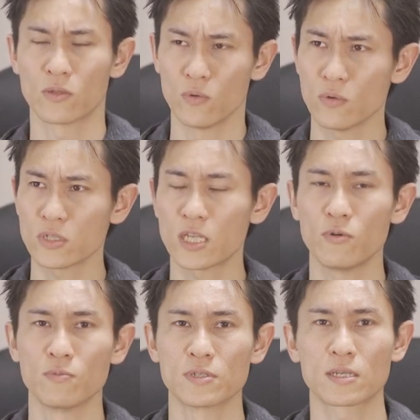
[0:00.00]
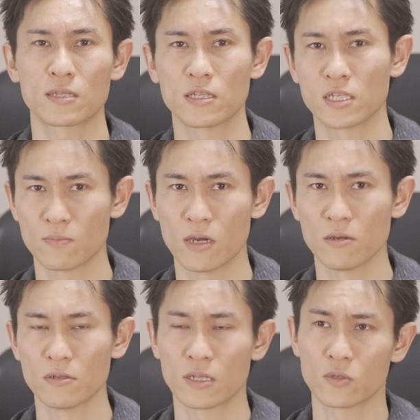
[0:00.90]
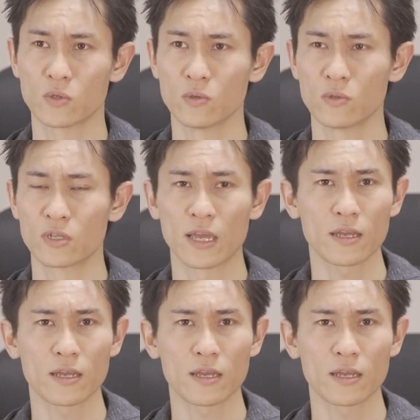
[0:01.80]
どうしてもぶつかってしまう、なんでしょう、